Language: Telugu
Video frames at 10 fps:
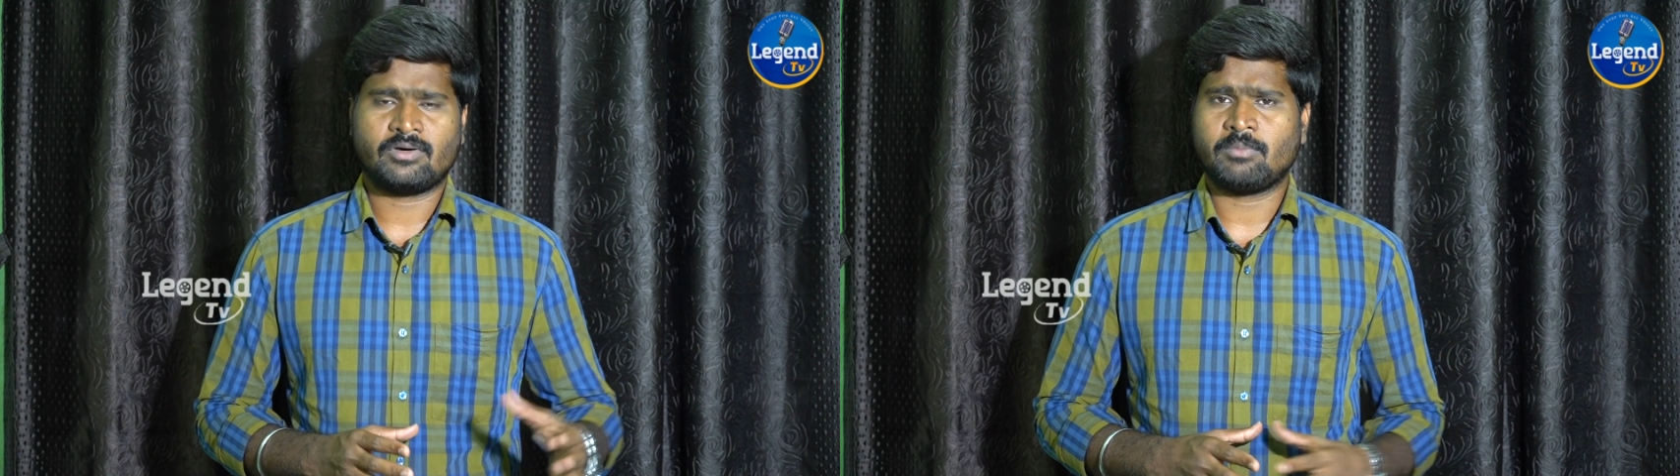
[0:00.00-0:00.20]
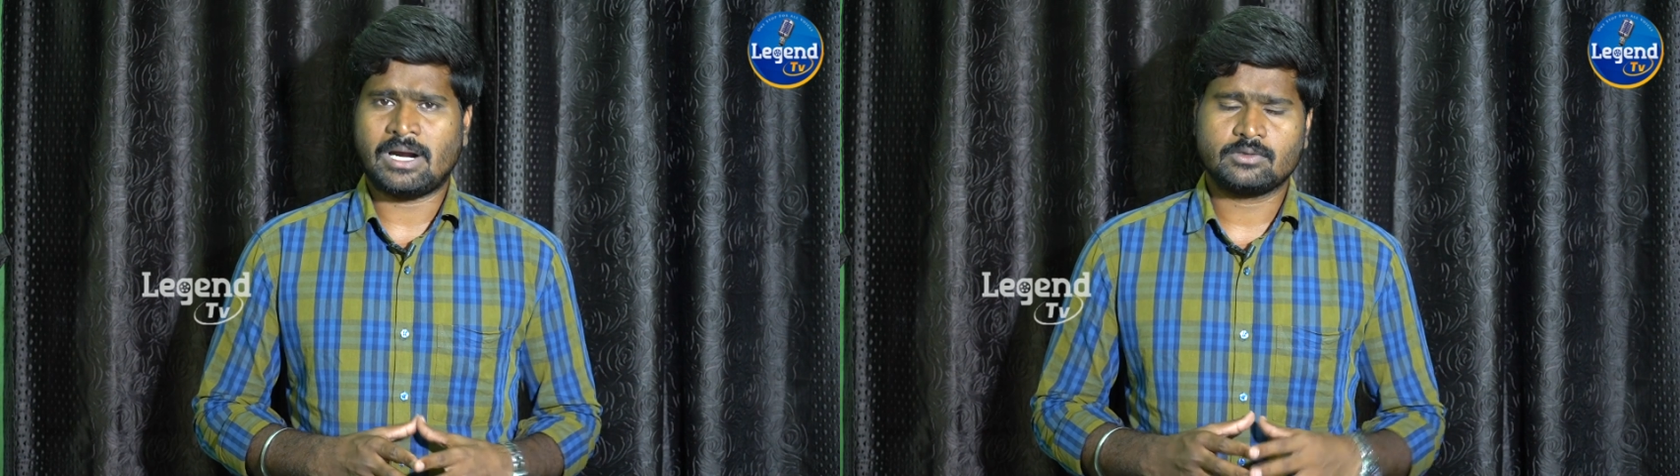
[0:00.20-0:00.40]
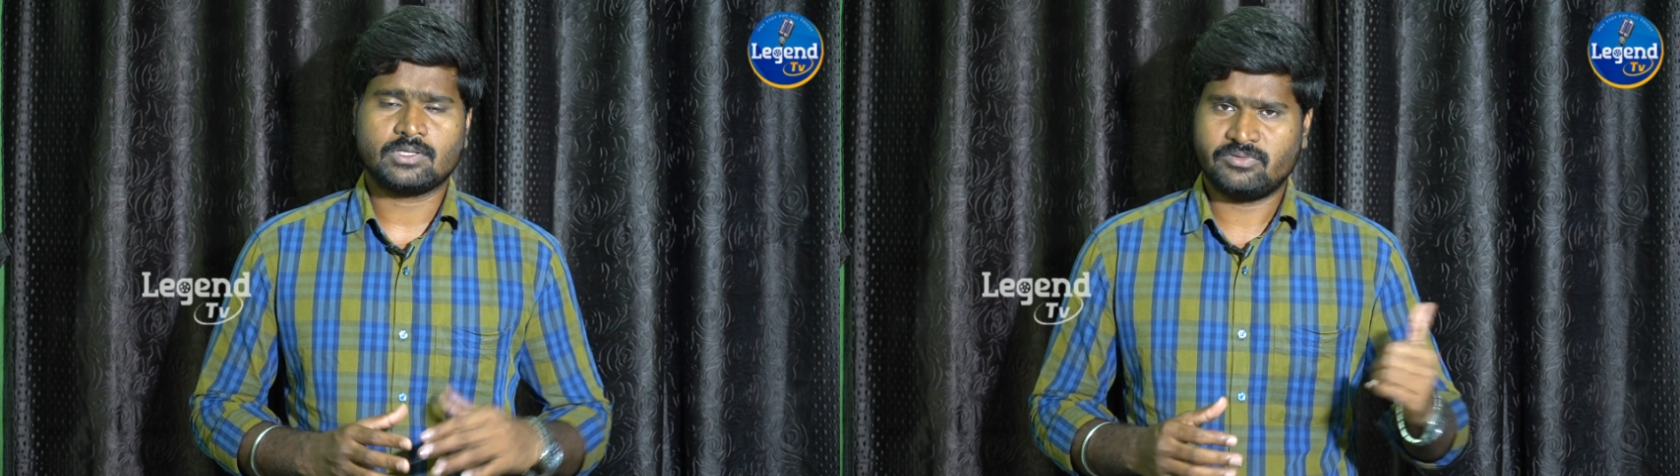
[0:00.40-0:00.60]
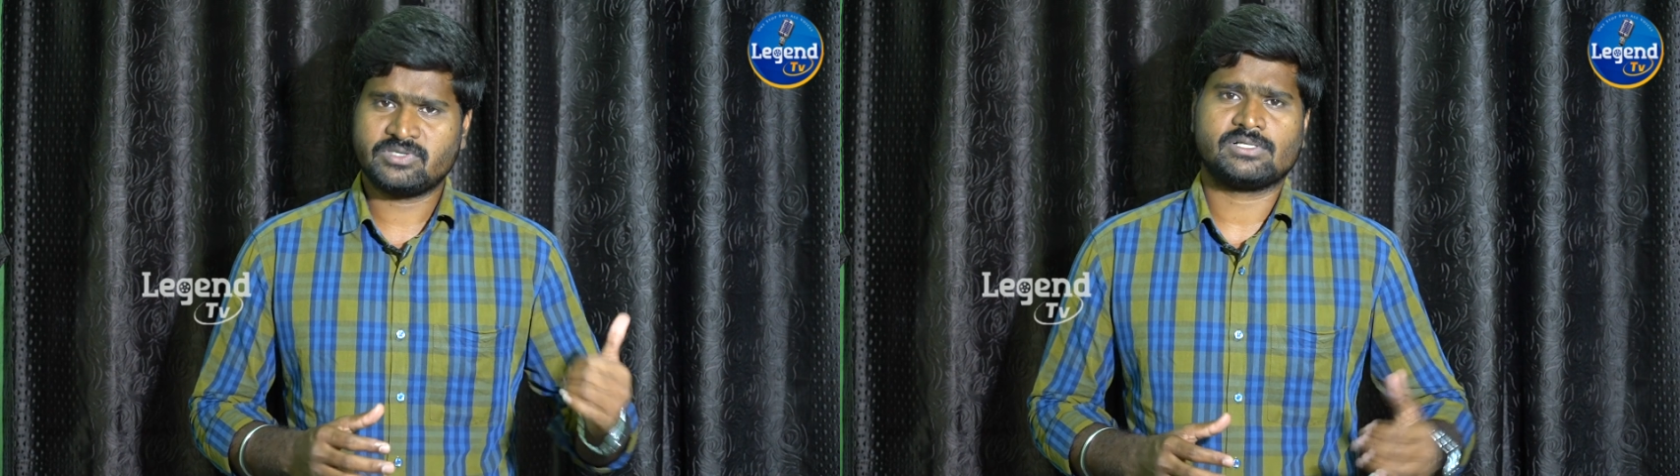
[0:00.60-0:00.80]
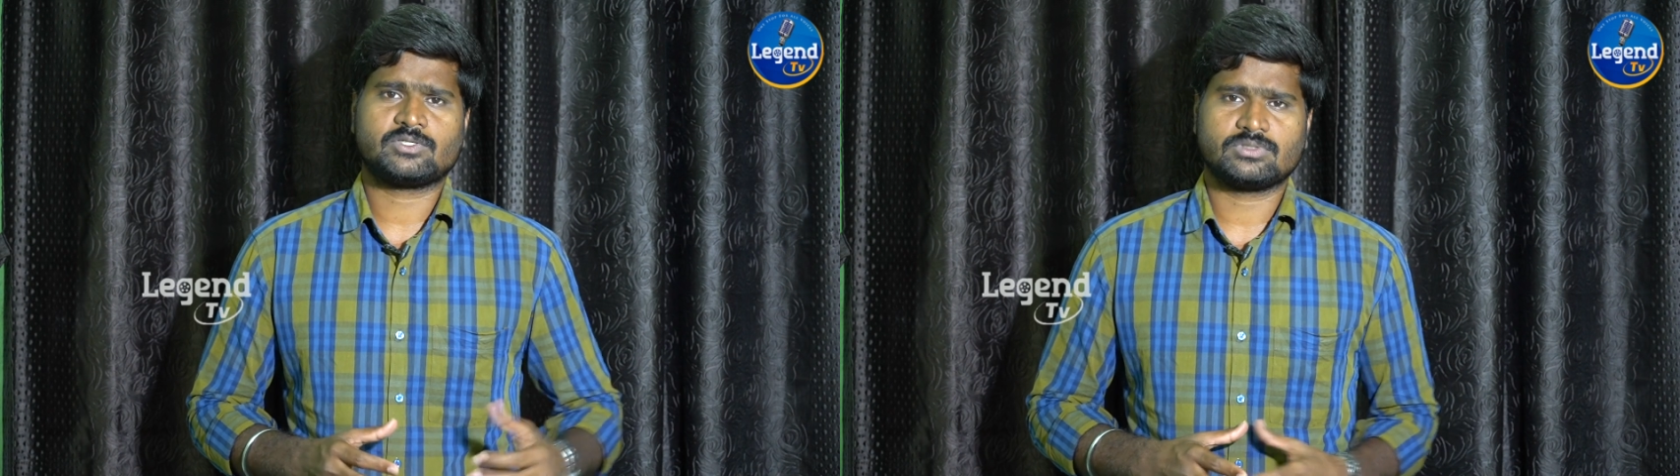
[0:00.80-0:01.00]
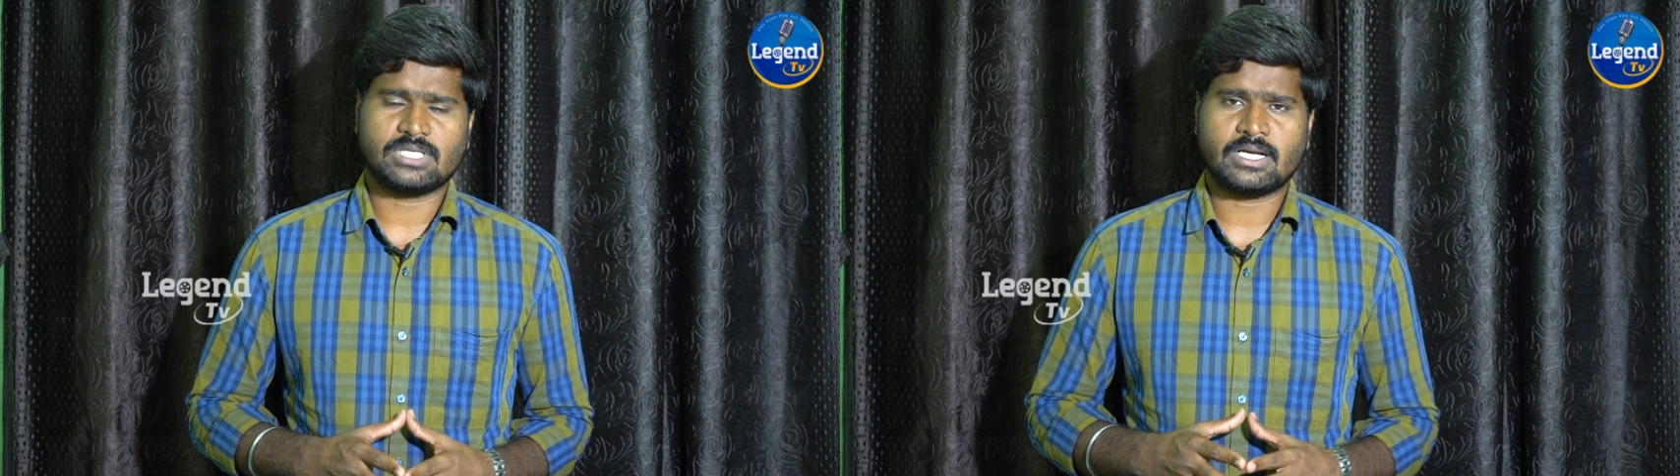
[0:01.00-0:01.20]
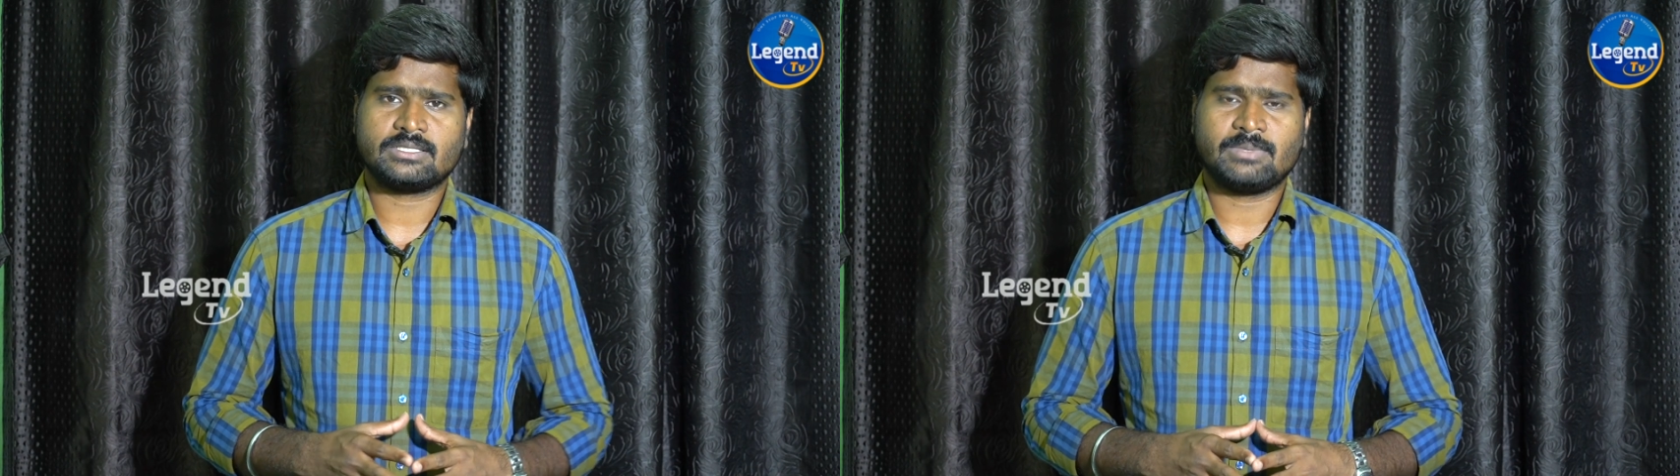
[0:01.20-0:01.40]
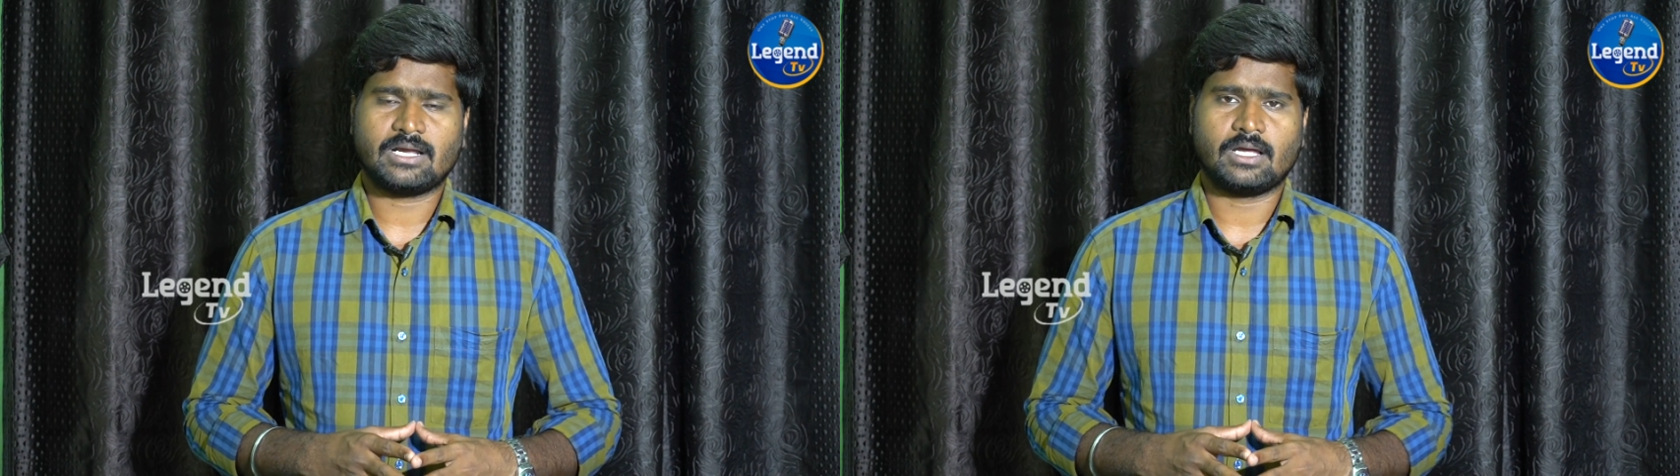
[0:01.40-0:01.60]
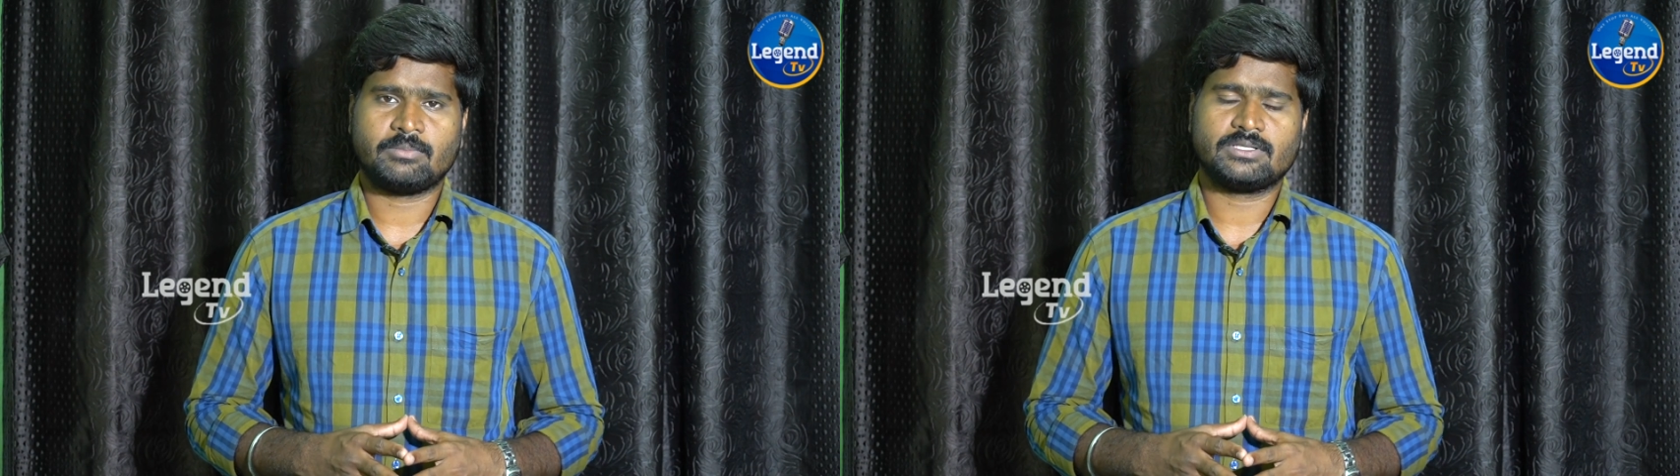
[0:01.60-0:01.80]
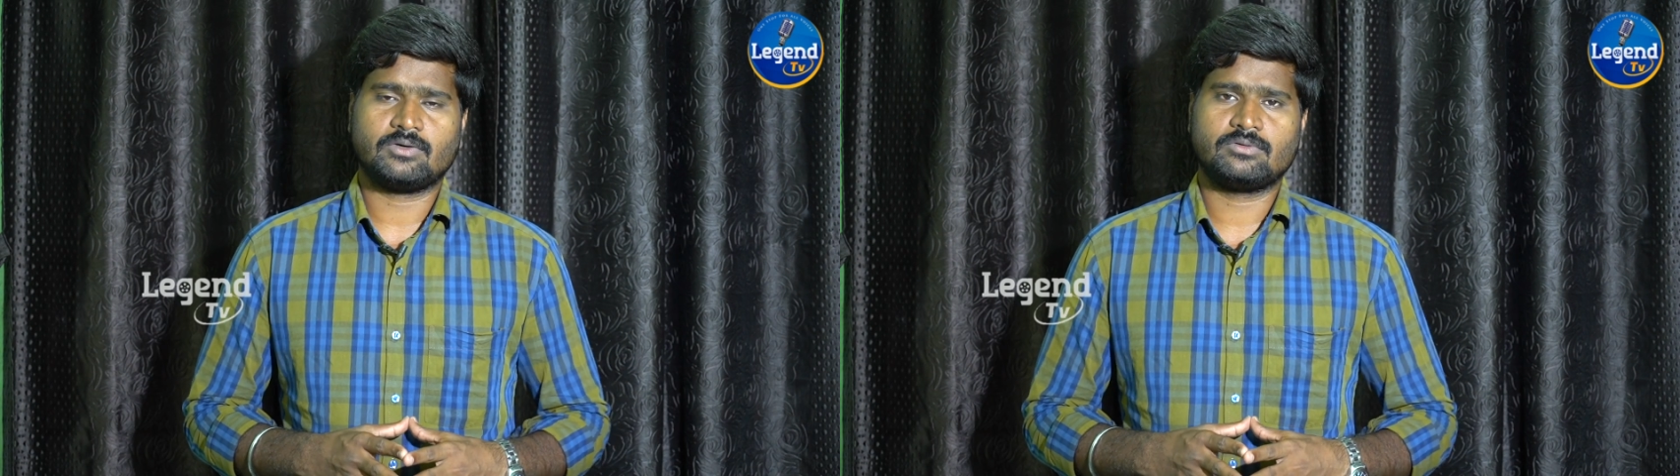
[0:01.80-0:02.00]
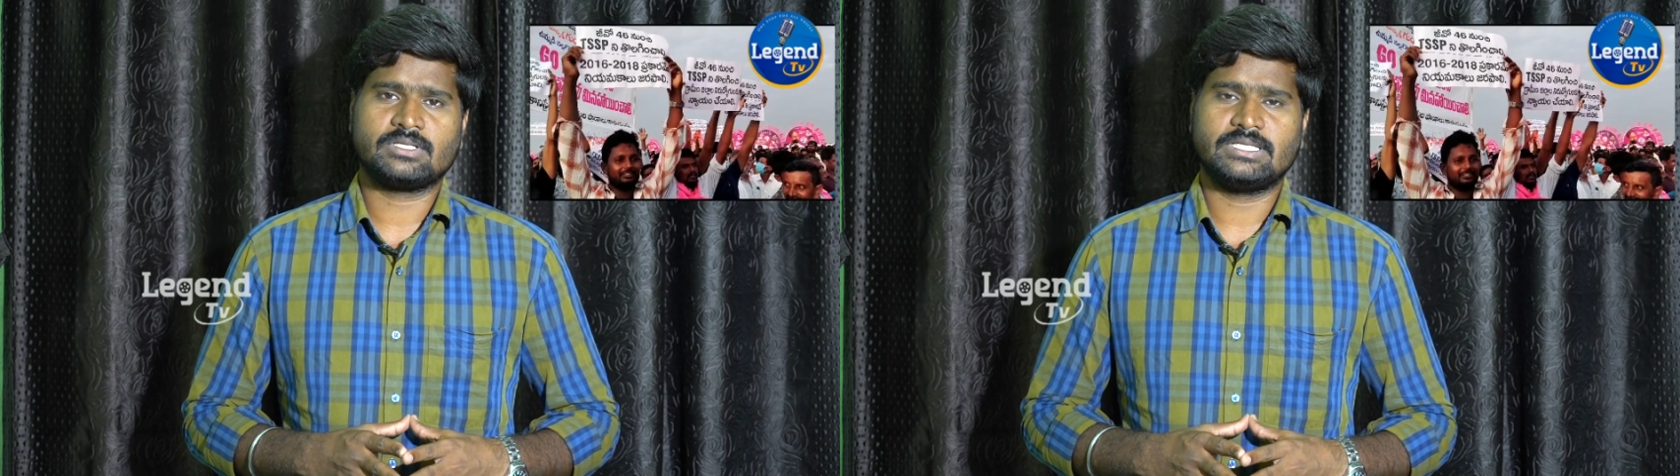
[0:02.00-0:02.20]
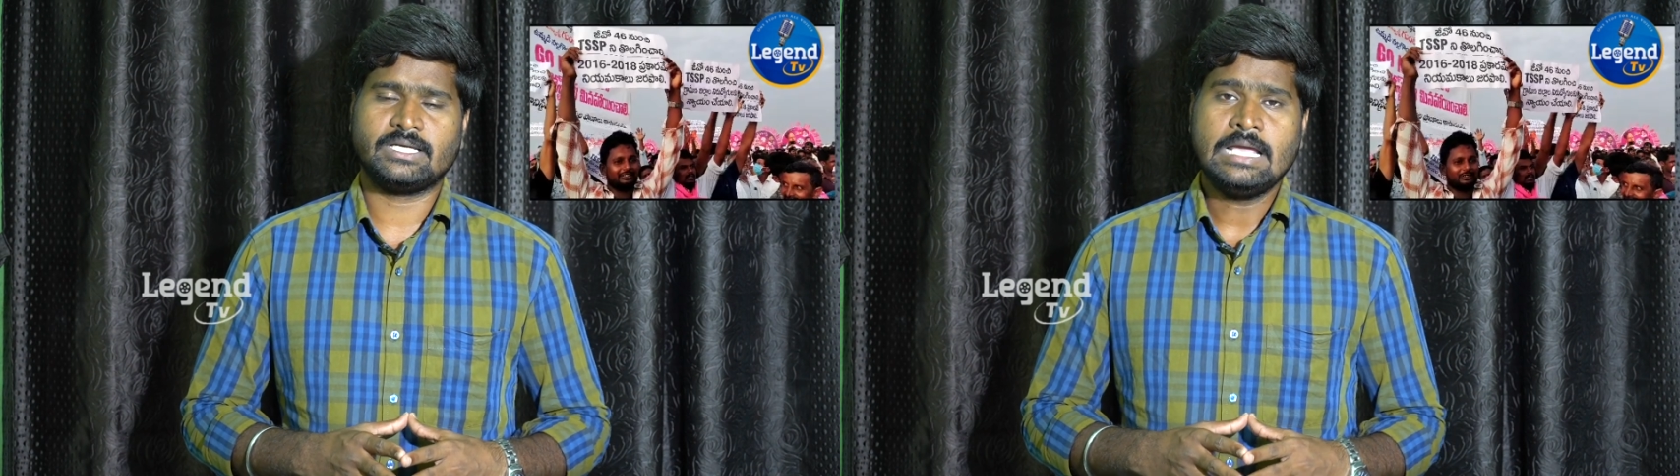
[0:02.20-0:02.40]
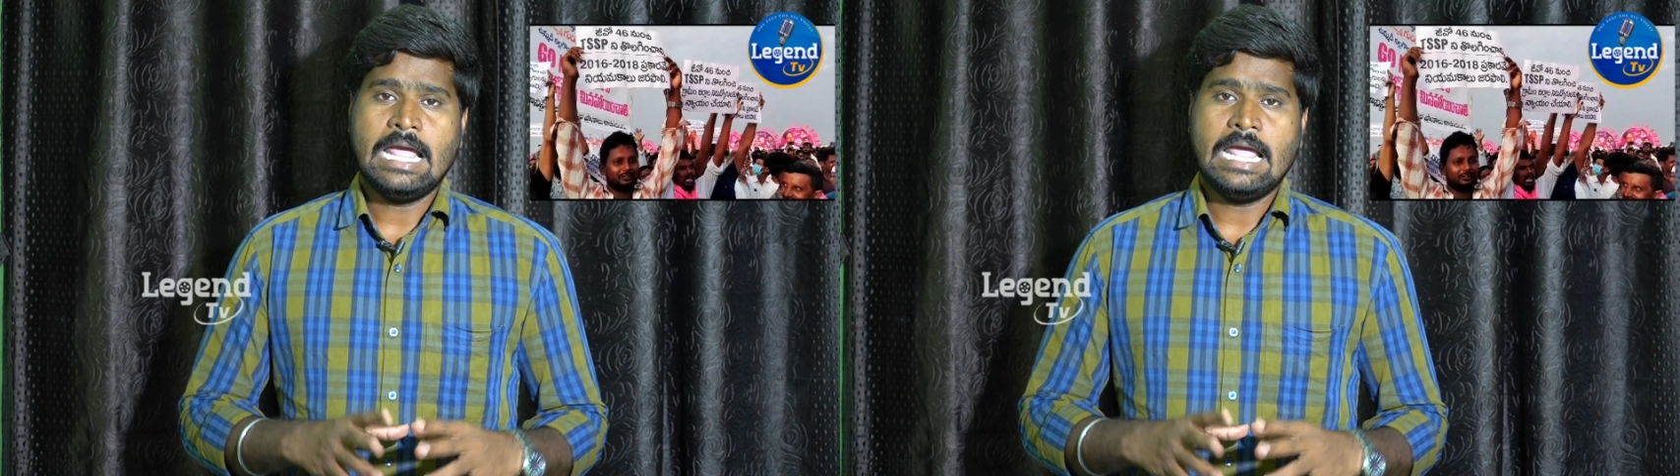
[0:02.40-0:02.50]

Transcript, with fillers: వారి మాటలతో విజువల్స్ ఒకసారి అయితే మనకు కనబడతా ఉంటుంది